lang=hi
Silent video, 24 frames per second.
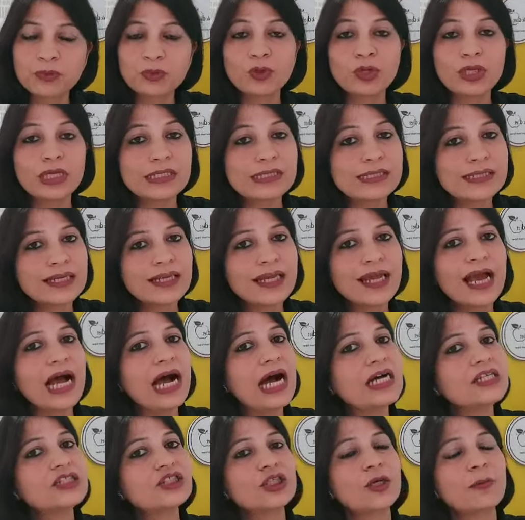तो इसलिए
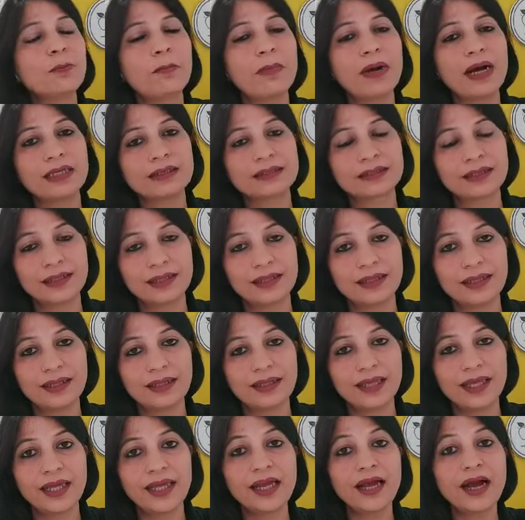आज हम बात
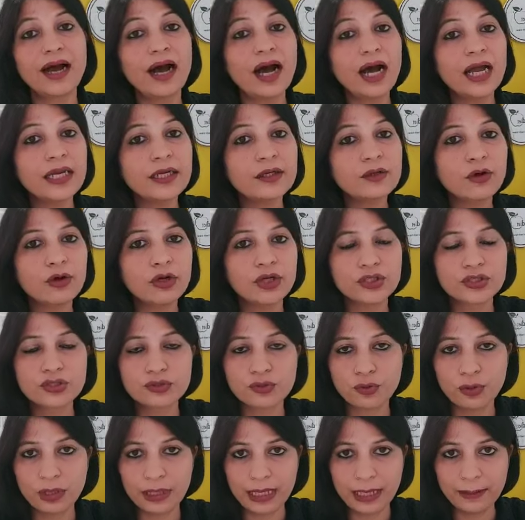करेंगे हाई
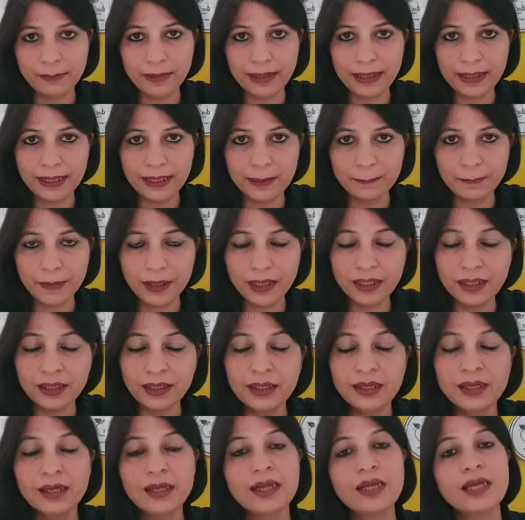कोलेस्ट्रॉल के बारे में
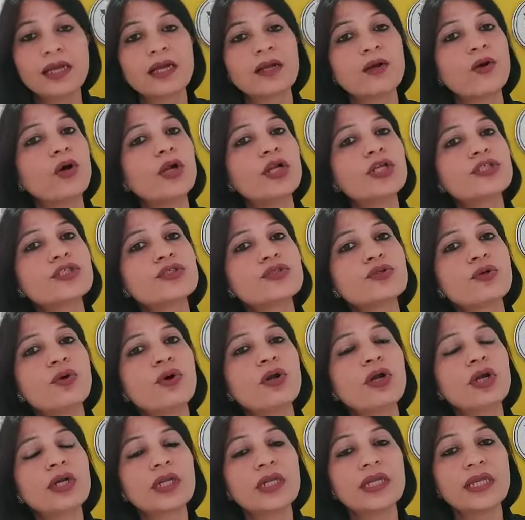
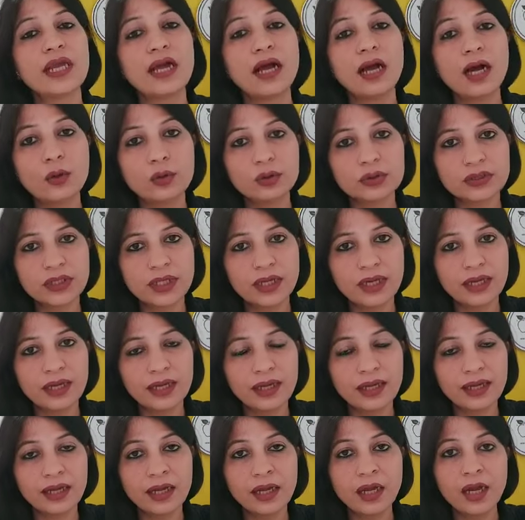कोलेस्ट्रॉल क्या होता
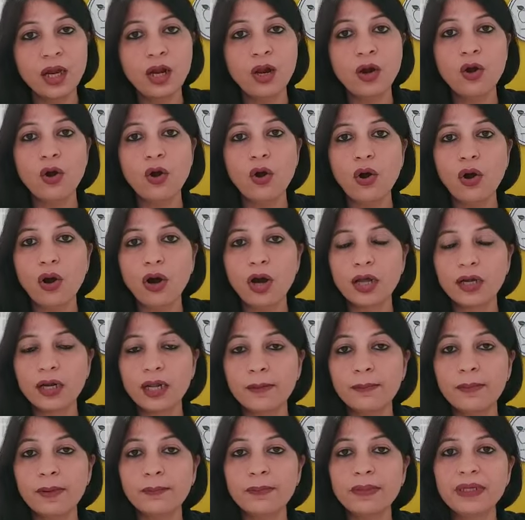है और
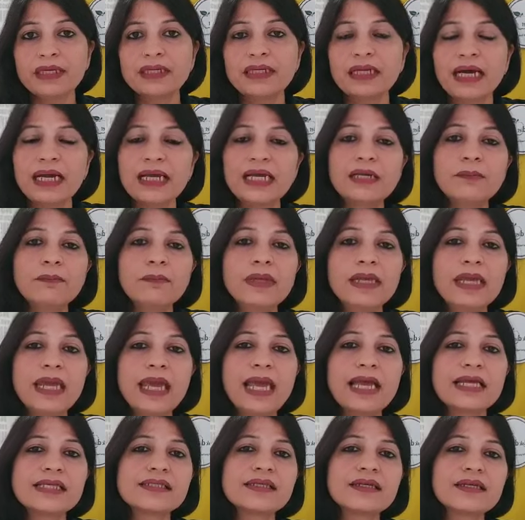हम अपनी डाइट में
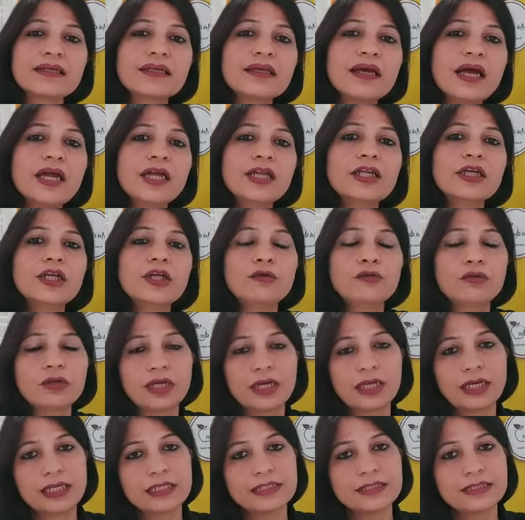ऐसा क्या इंक्लूड
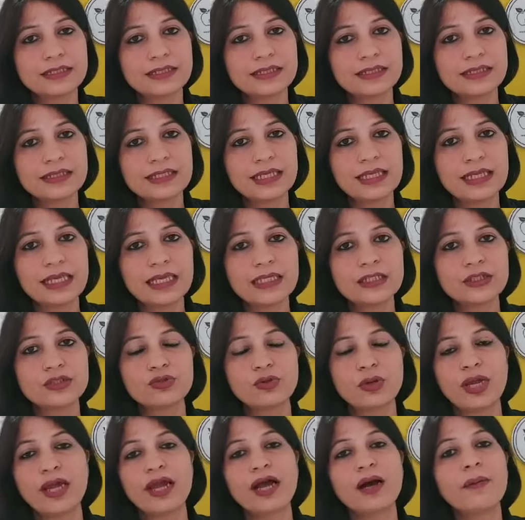करें जिससे कि
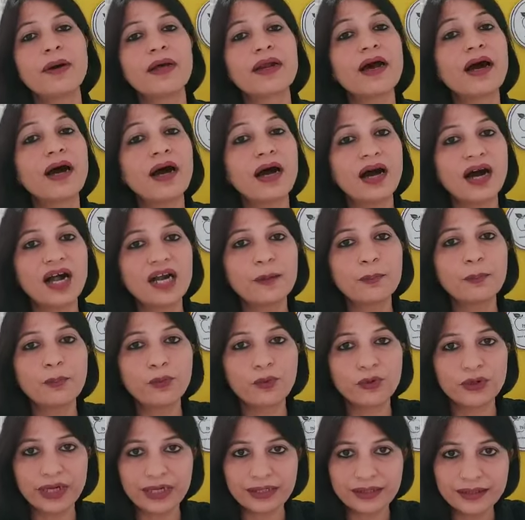जो है हमारा हार्ट
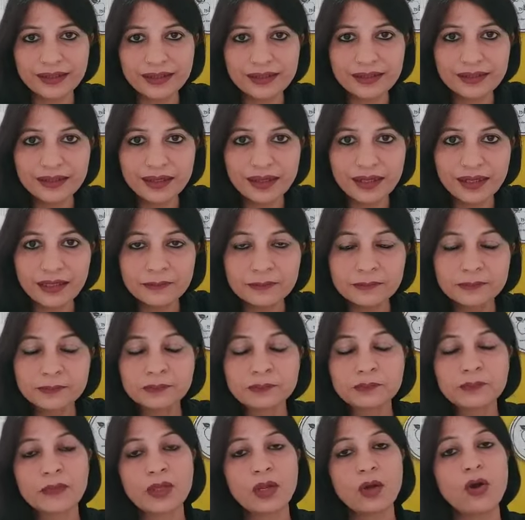प्रोटेक्टेड रहे
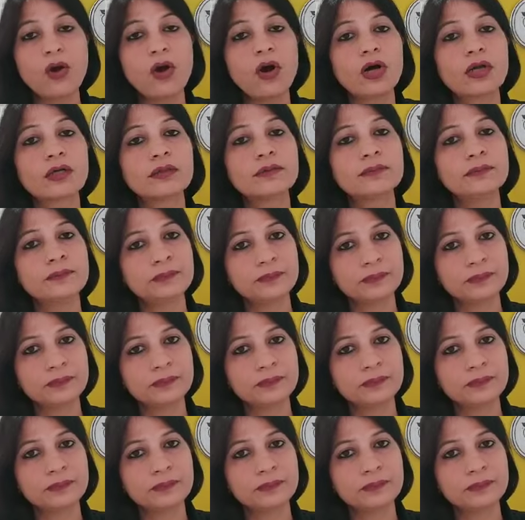और